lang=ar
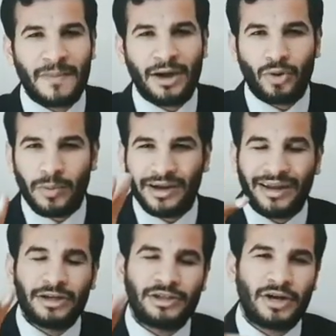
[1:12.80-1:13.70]
معاكم عن
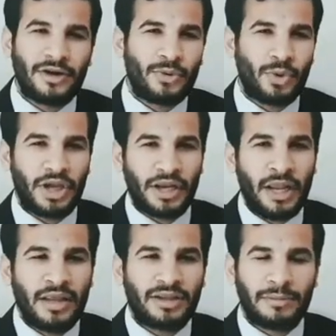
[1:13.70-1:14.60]
اشهر نوعين
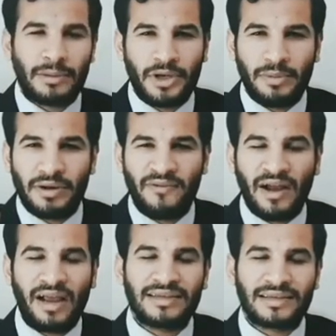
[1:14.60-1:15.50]
طبعا بنعمل
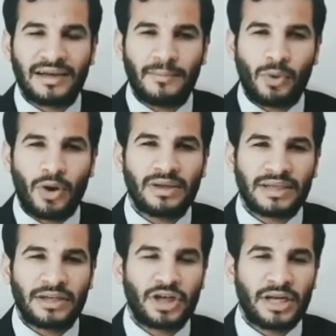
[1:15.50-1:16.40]
فحص البراز
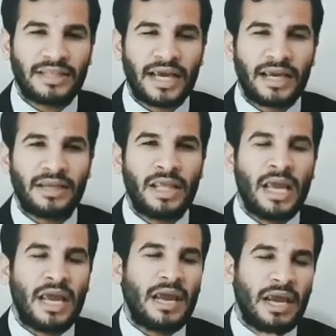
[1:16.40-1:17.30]
علشان نتاكد
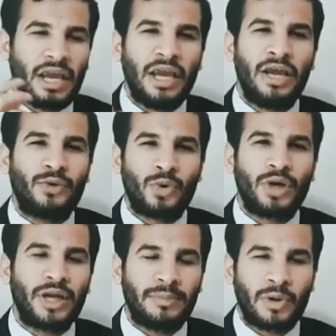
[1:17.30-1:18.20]
ايه
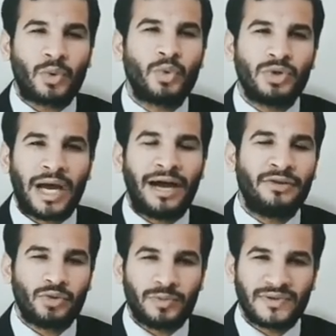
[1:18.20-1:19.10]
النوع اللي موجود
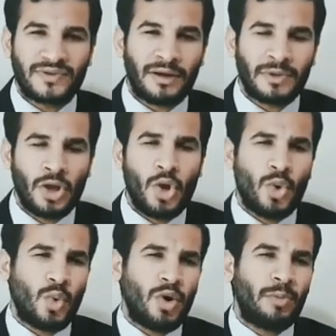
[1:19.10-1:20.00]
عنده بالظبط
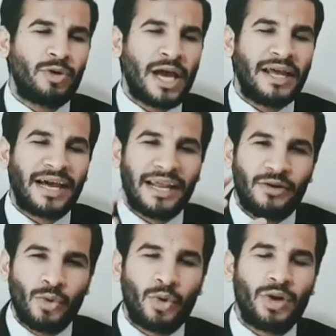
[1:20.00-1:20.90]
وبناء على
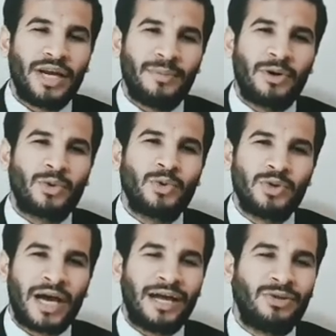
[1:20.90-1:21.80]
النوع اللي
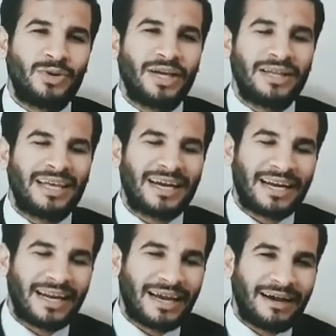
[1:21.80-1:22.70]
موجود عنده نقدر
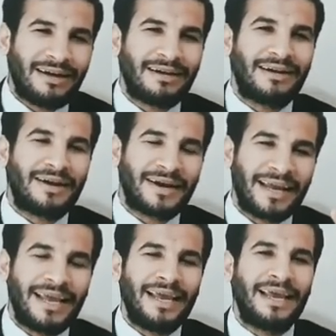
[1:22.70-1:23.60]
نقرر
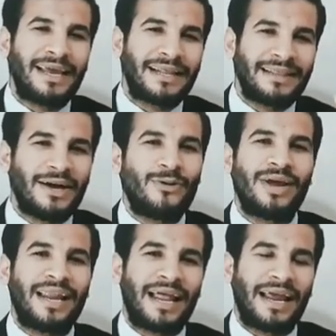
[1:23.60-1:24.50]
ايه الدواء
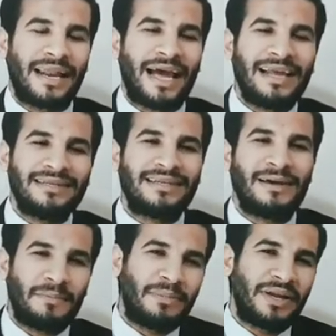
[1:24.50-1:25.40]

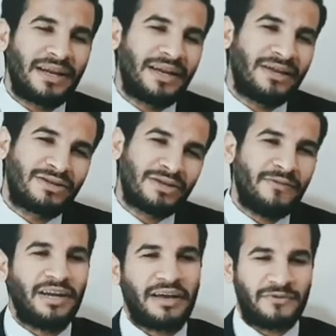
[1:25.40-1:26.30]
الانسب
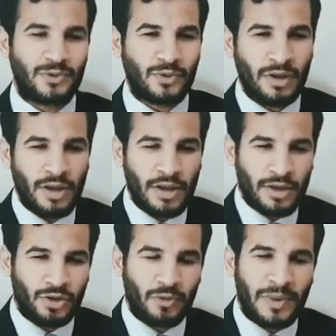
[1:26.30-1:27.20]
للطفل نفسه
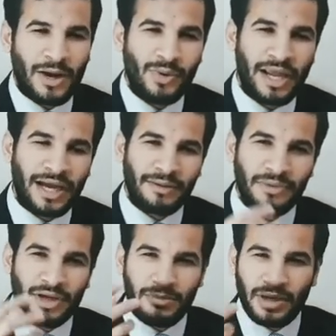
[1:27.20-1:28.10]
يبقى اول حاجه
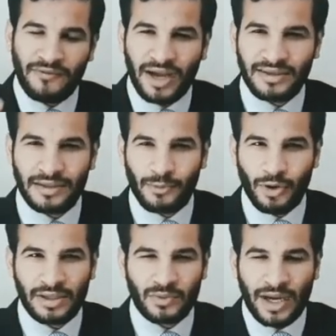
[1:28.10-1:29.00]
بنعمل فحص
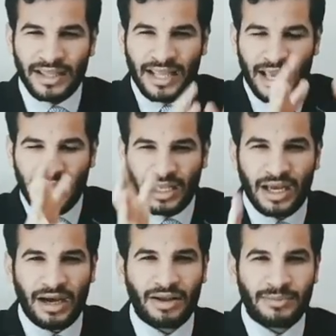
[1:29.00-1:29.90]
البراز وجدنا هذه
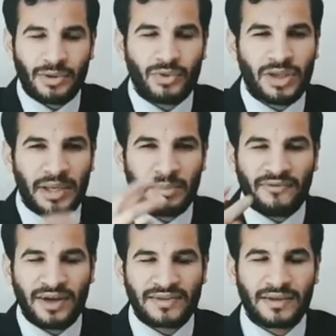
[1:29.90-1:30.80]
الاعراض موجوده بنعمل
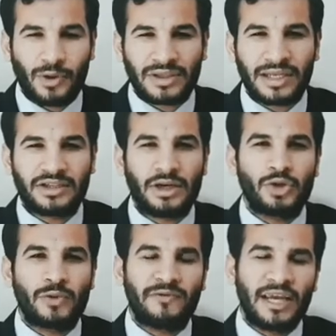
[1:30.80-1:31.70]
فحص البراز علشان
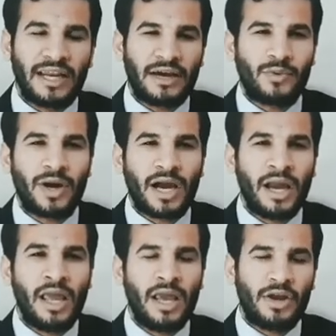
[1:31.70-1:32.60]
نشوف ايه الانواع
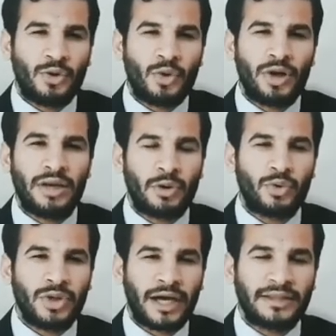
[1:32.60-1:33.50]
النوع اللي
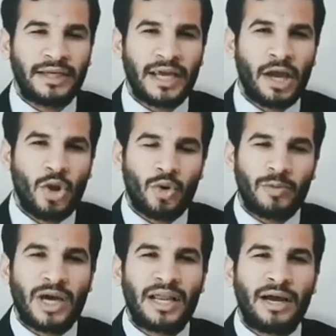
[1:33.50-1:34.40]
موجود عندنا
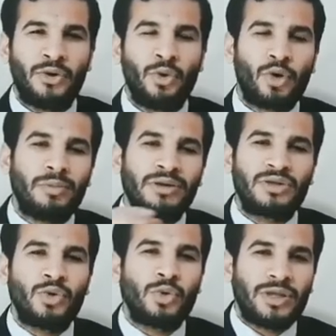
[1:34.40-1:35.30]
وبناء على النوع
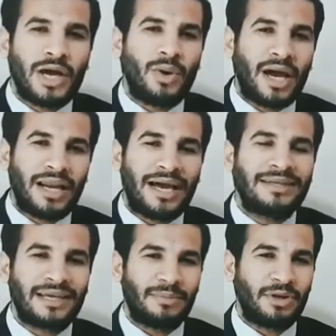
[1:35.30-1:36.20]
بنديله الدواء
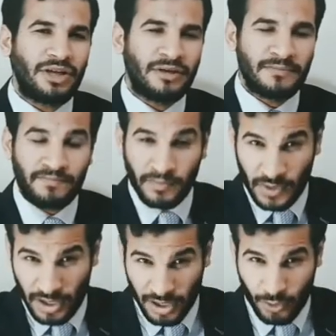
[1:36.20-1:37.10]
الانسب ليه
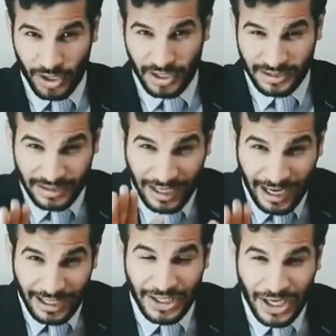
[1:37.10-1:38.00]
كده كويس
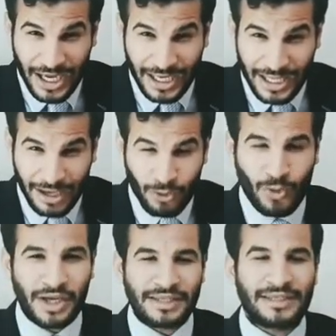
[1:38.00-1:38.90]
لحد هنا كده
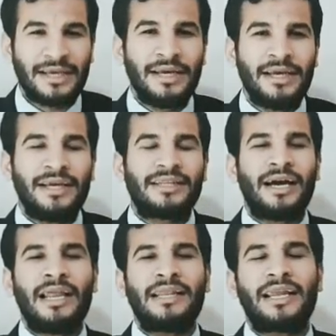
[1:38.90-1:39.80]
كويس
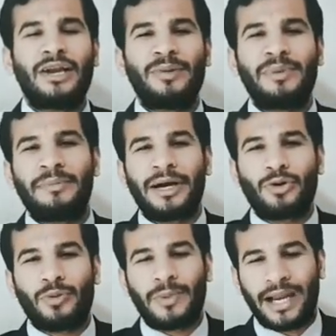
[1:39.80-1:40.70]
تعالى نتكلم بقى
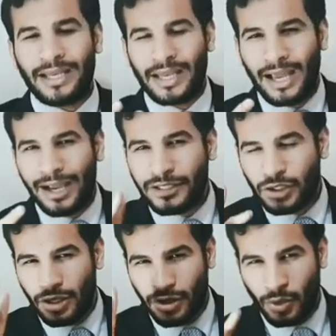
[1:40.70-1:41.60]
معاكم عن
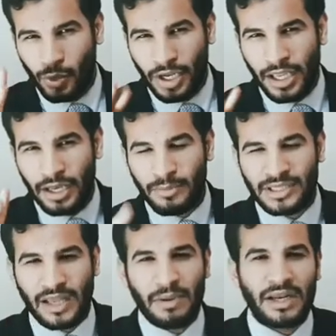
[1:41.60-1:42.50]
اشهر نوعين
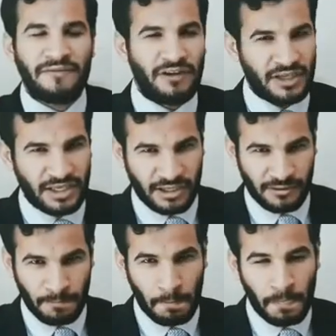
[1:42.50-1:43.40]
بتقابلنا في العيادات